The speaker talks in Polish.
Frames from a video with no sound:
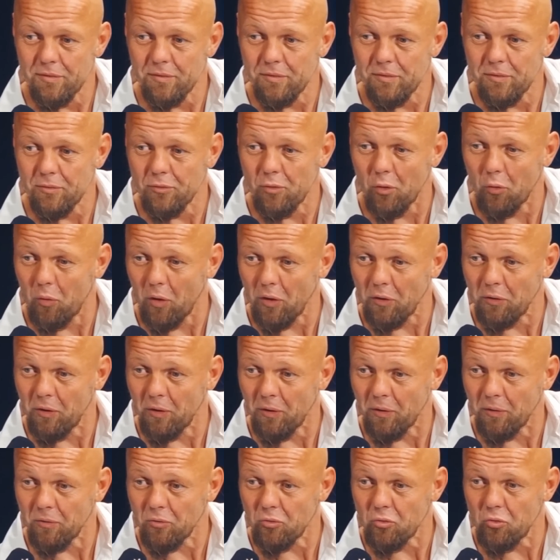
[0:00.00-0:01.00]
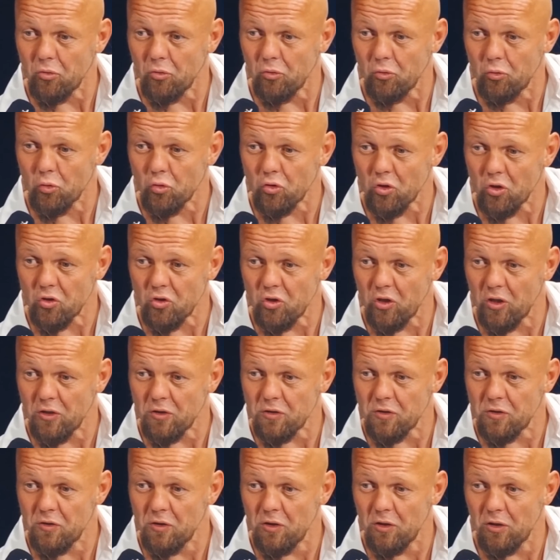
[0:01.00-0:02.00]
Dokładnie. Duża
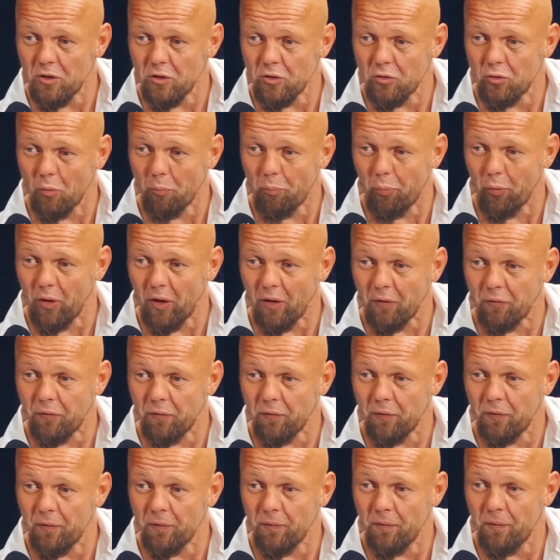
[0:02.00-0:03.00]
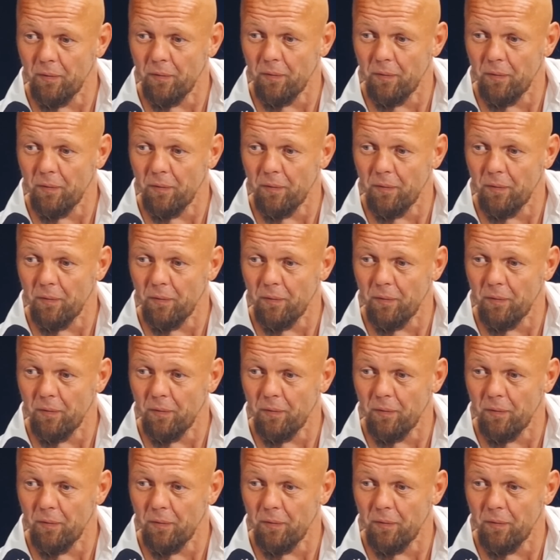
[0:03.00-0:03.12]
część z nich to Polacy,